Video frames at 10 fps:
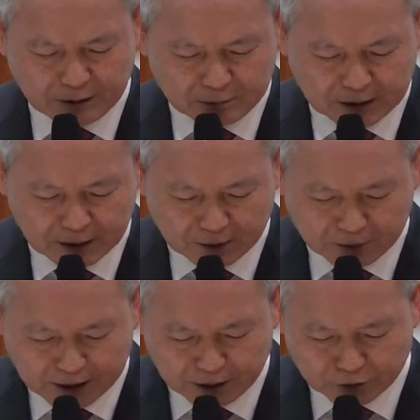
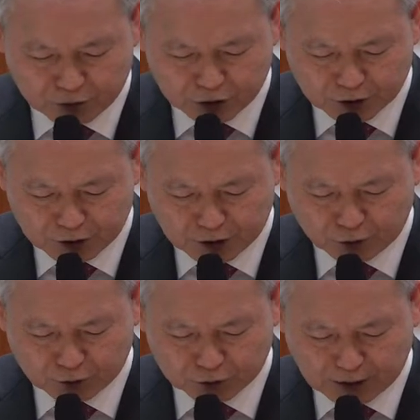바다와 육지를
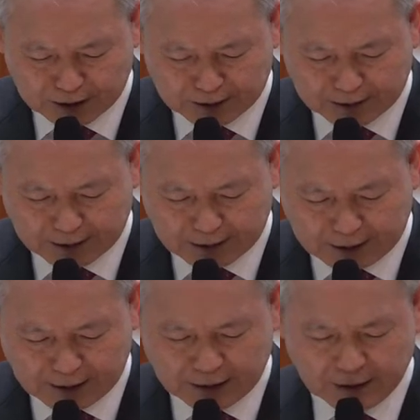두루
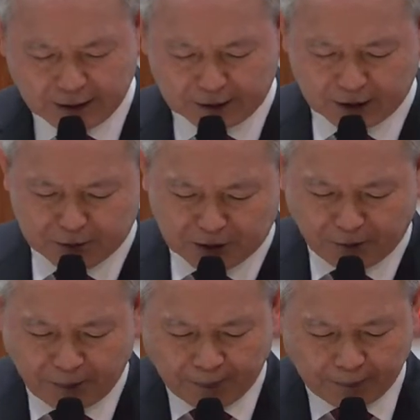다니다가
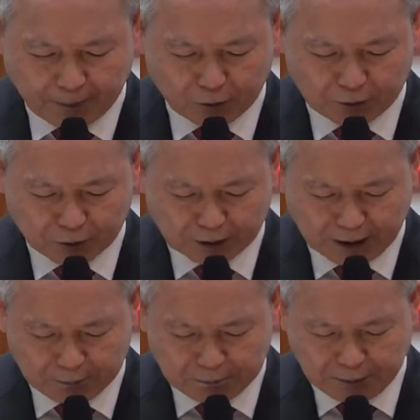행기면
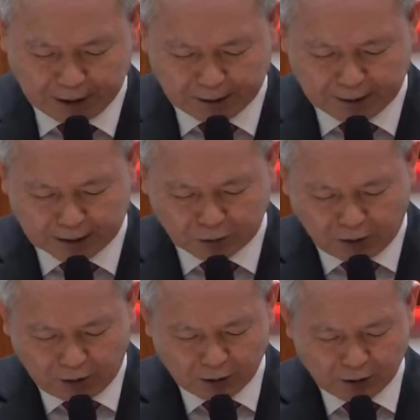너희보다 배나
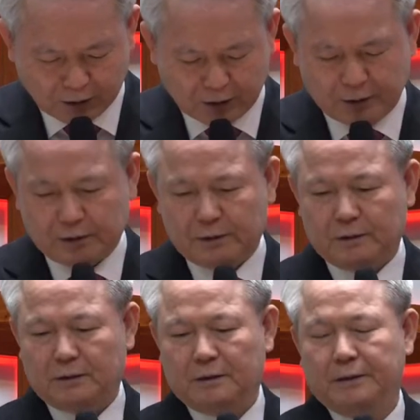더,
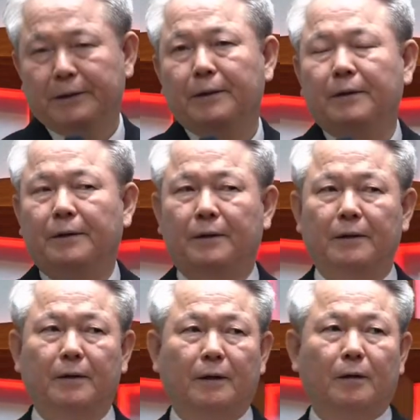예,
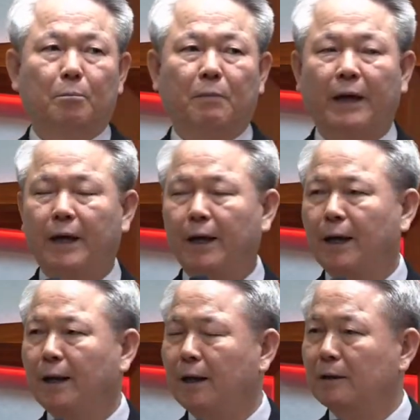
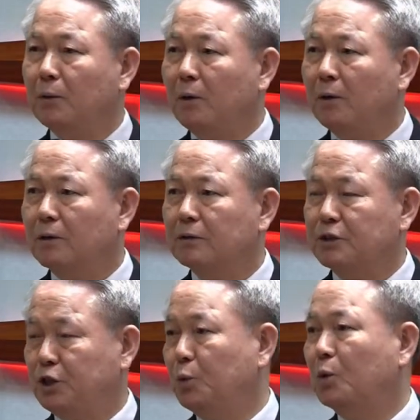배나 더
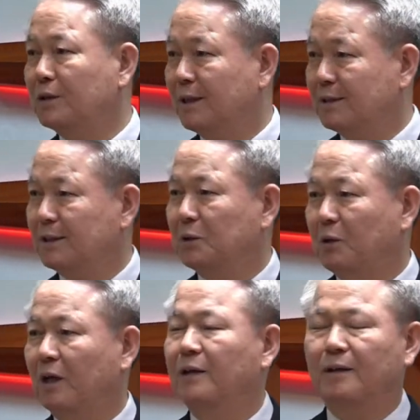지옥 자식이
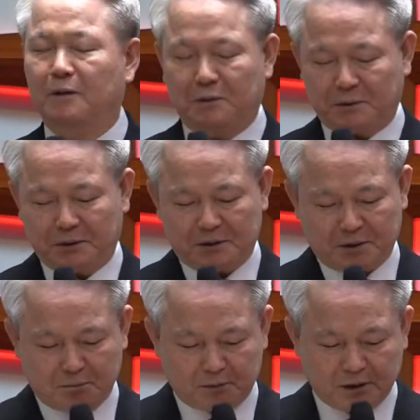되게 한다는 거예요.
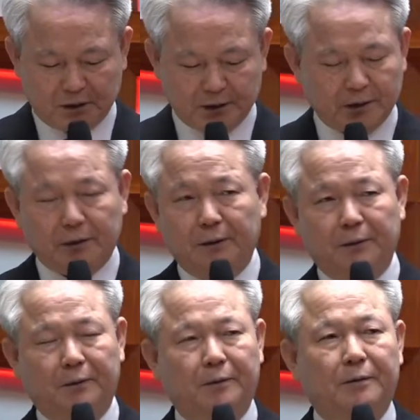참 이게요.